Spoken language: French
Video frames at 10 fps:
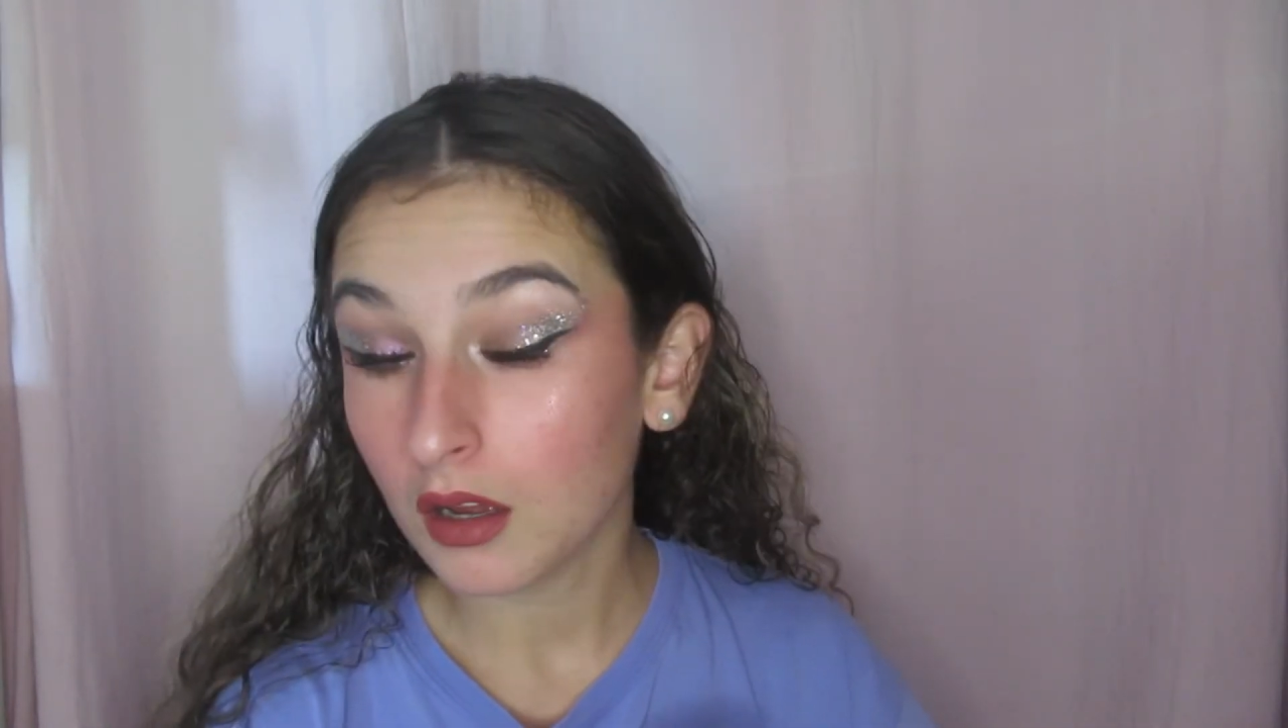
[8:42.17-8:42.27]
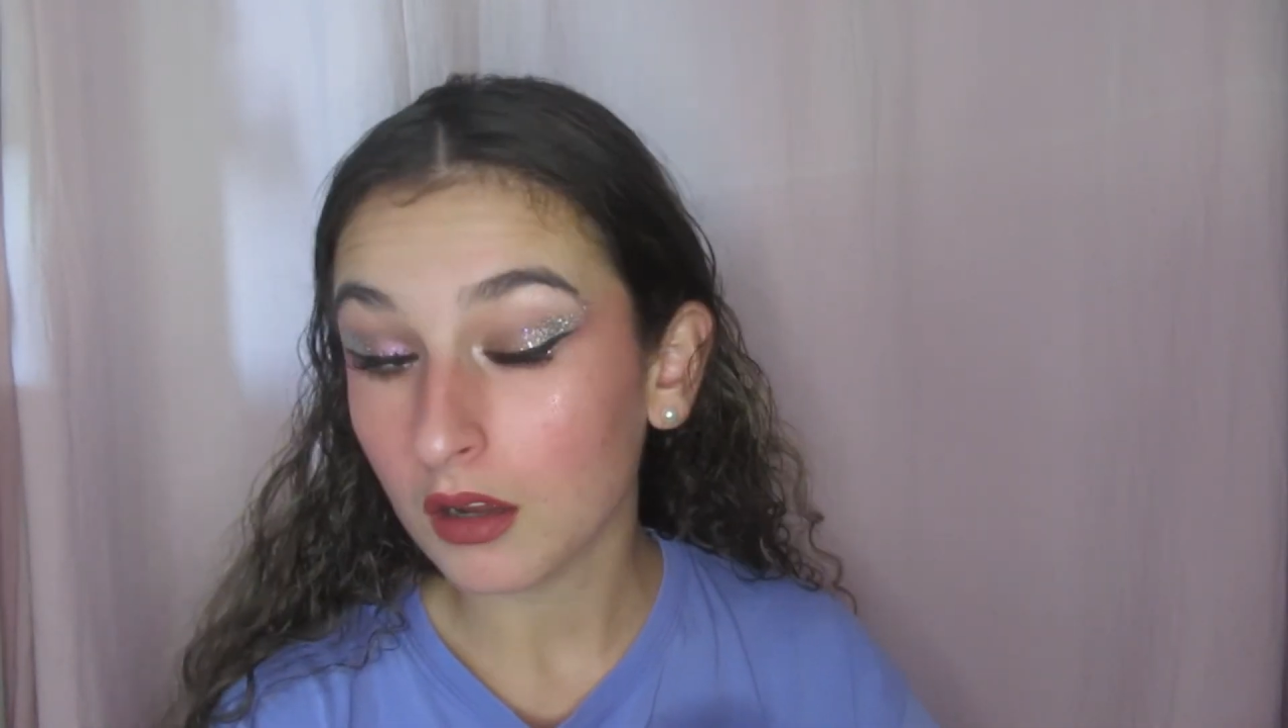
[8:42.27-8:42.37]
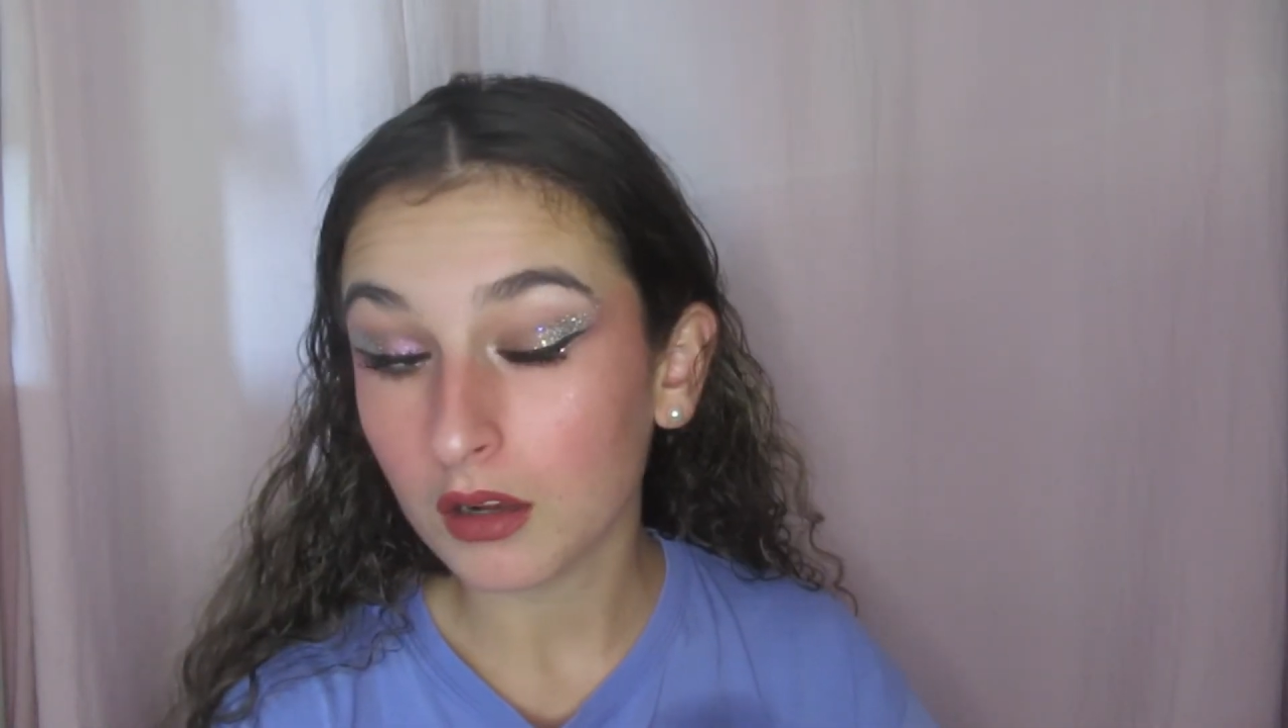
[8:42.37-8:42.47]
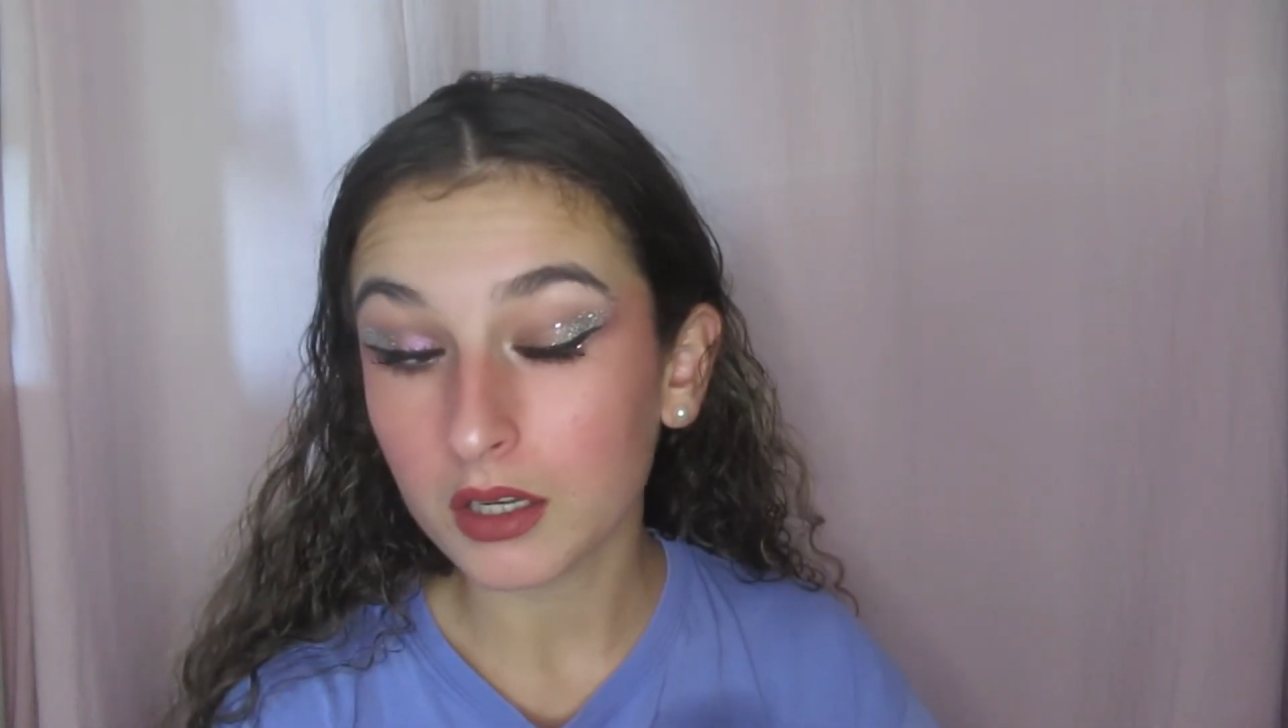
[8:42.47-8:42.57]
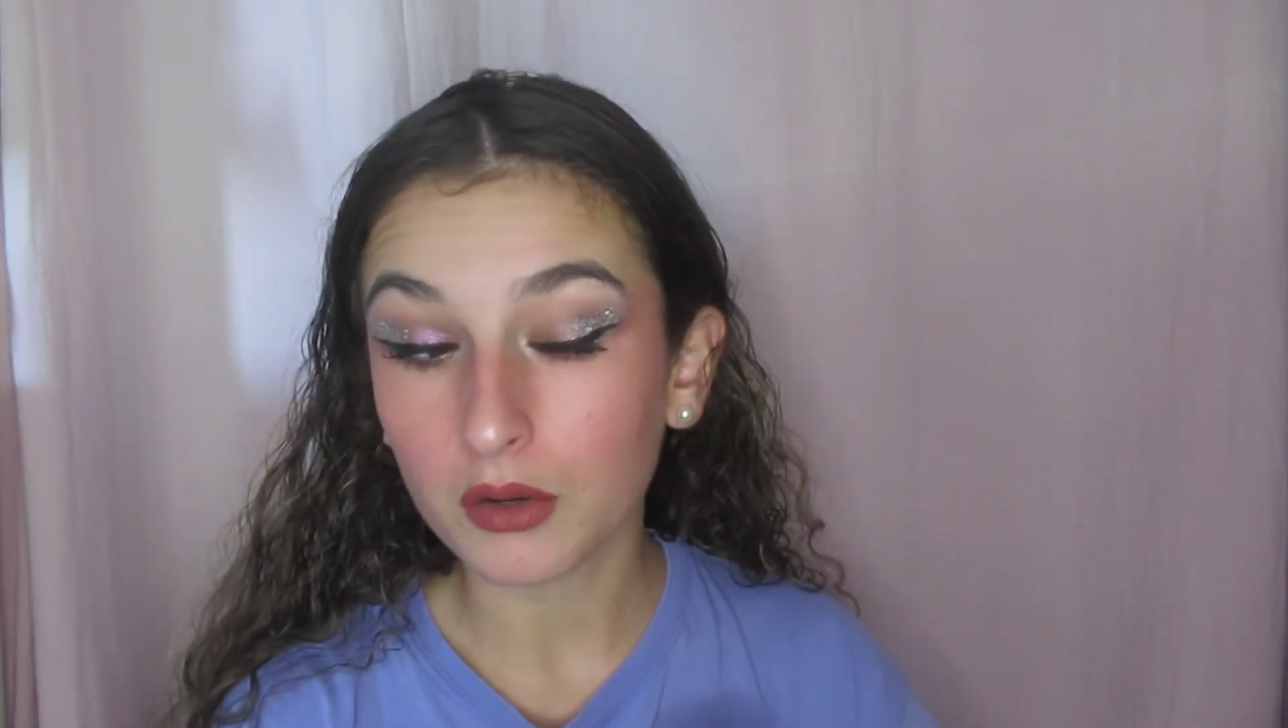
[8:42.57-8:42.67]

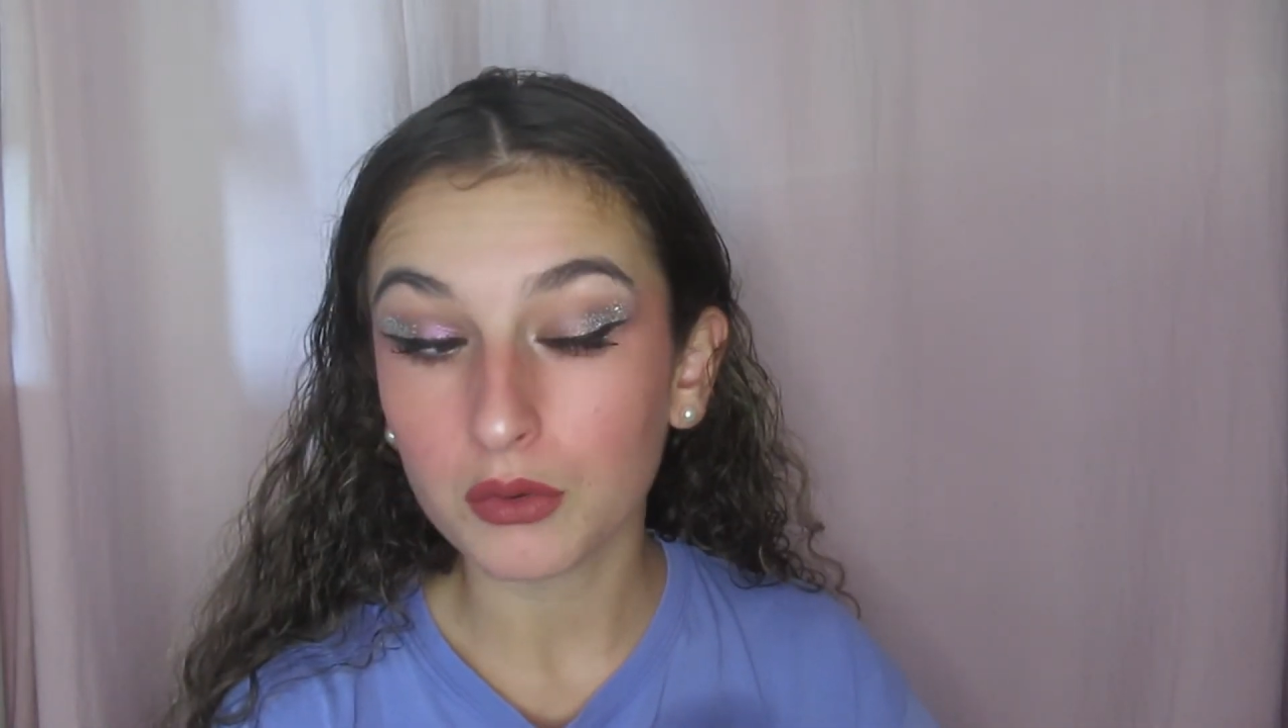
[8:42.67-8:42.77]
euh, les